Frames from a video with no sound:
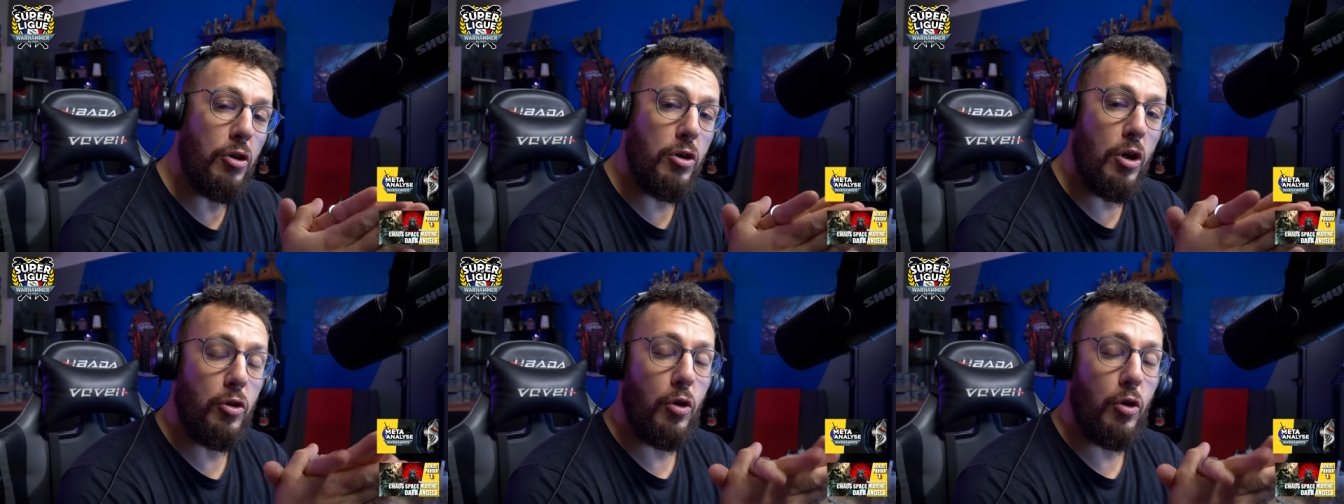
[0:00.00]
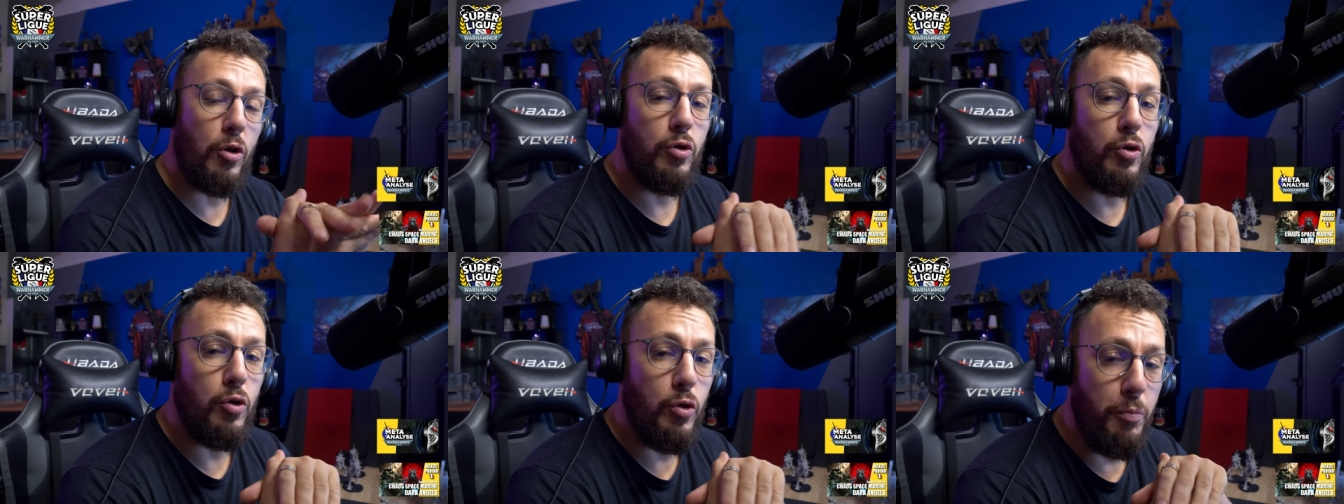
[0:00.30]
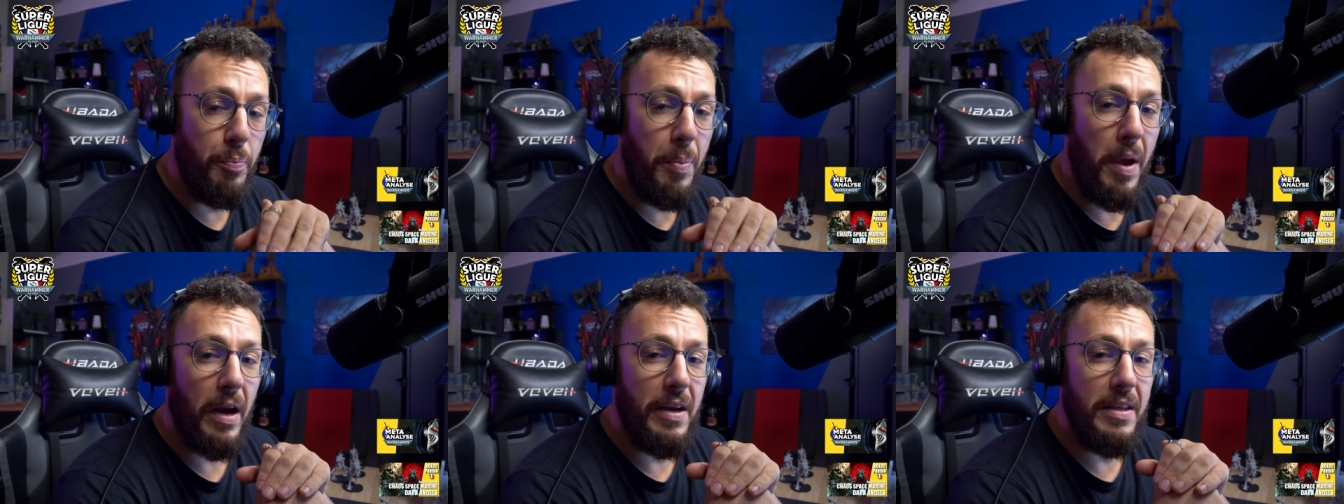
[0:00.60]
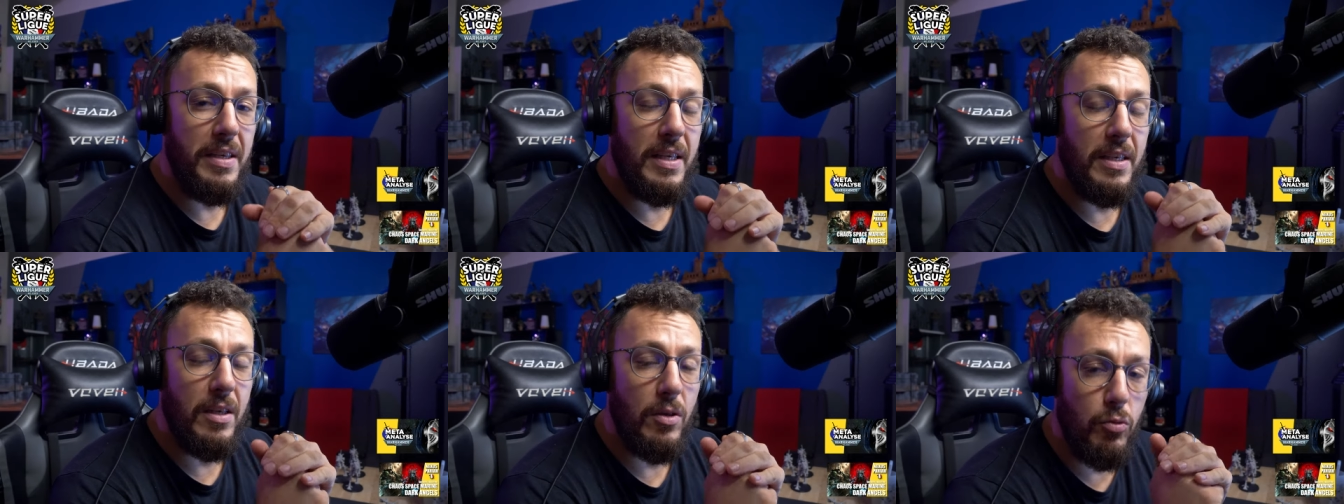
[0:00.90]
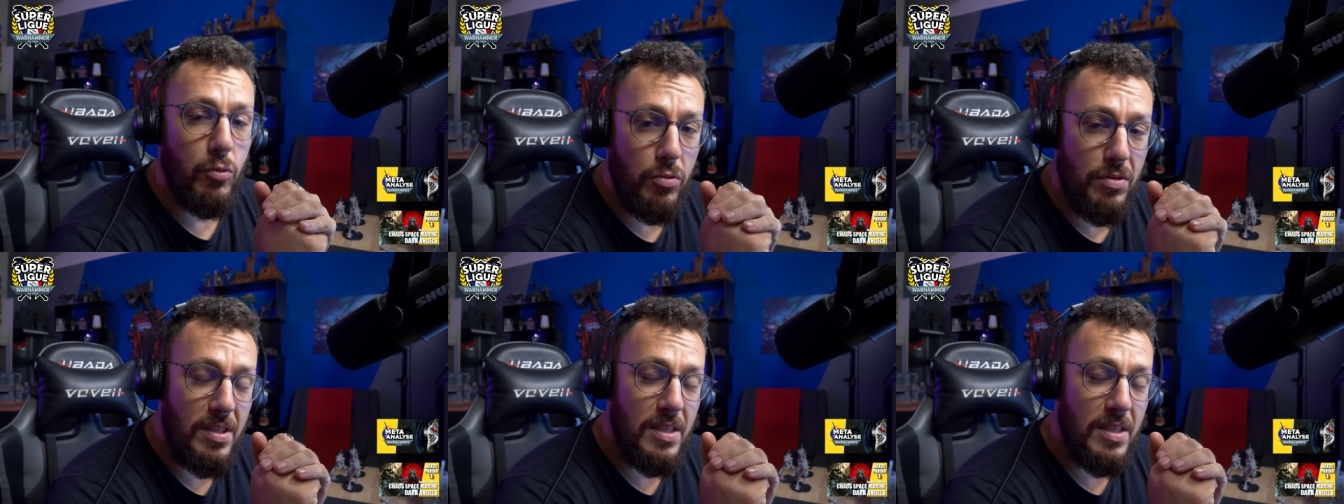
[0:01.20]
de notre Super League
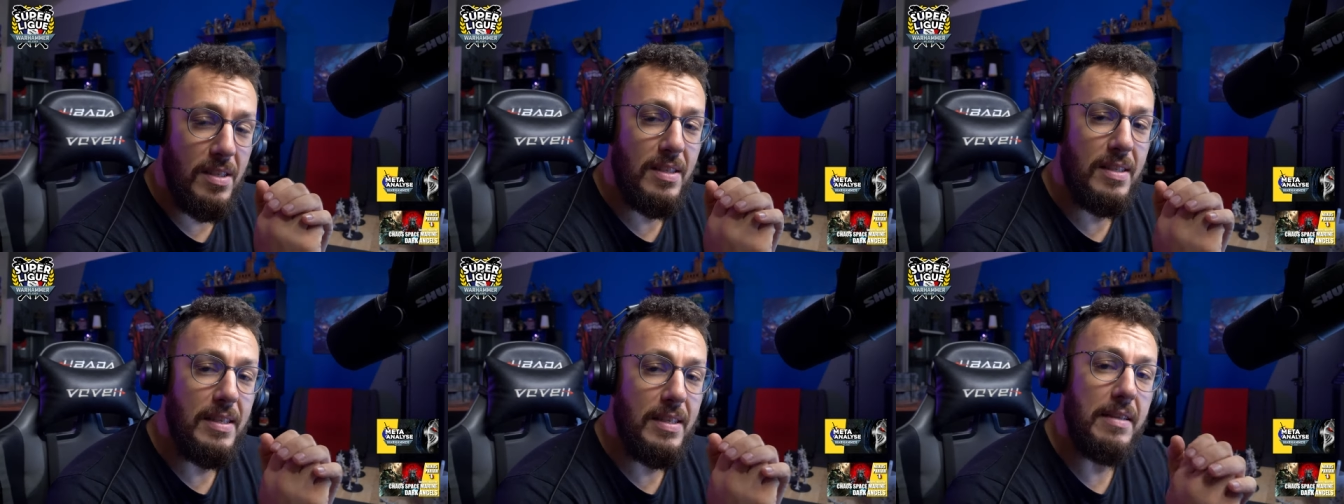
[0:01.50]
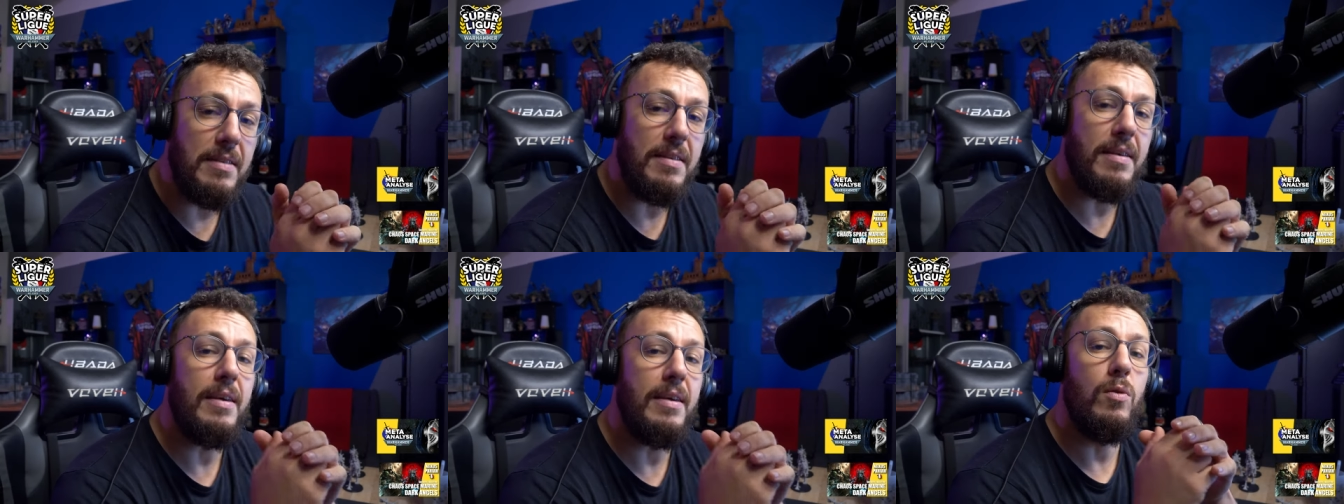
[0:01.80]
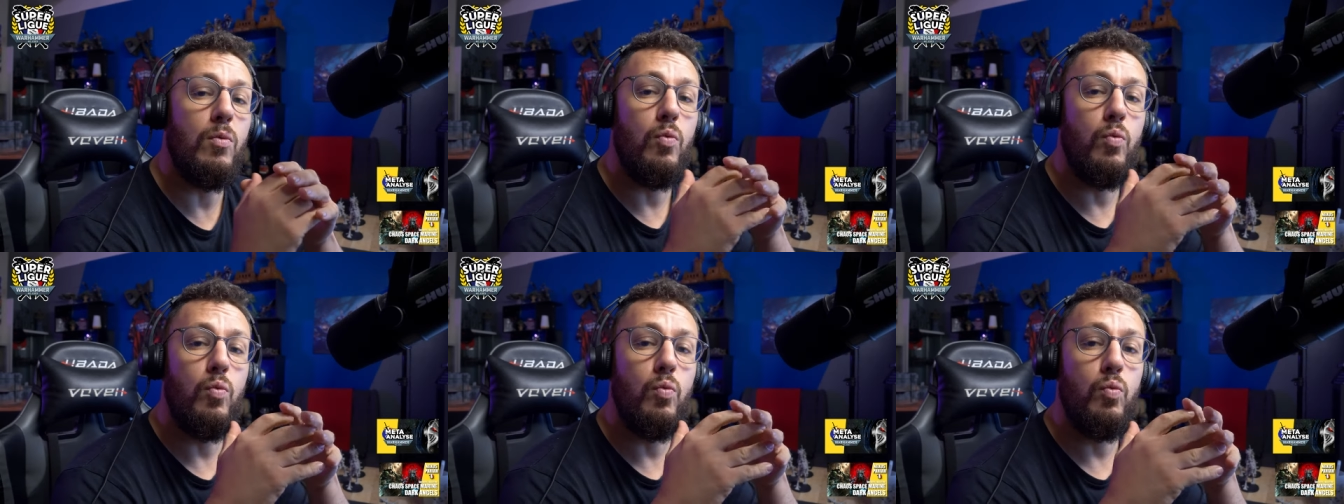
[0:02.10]
du 6, 7 et